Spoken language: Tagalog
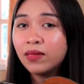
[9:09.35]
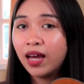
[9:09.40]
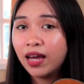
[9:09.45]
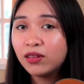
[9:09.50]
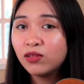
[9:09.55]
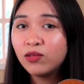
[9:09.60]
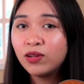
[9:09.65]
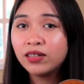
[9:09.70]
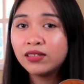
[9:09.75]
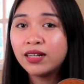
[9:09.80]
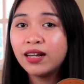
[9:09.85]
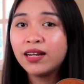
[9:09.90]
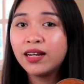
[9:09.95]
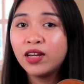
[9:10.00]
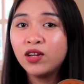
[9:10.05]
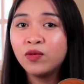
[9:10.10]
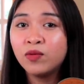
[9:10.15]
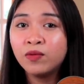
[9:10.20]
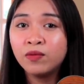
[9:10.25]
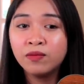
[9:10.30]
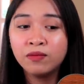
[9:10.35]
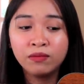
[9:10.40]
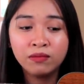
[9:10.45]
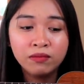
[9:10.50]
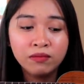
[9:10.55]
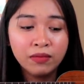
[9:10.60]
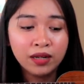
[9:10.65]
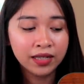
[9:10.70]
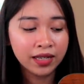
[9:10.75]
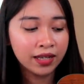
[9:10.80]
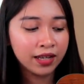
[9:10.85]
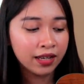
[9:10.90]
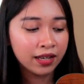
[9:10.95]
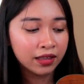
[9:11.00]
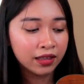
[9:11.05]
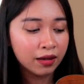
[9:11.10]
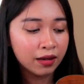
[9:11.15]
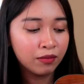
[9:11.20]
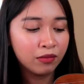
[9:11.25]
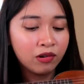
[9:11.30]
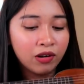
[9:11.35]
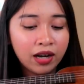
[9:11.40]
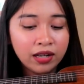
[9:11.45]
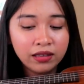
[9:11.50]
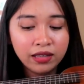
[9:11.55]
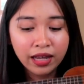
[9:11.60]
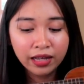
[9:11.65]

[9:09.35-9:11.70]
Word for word: eto lang talaga yung makikita mo at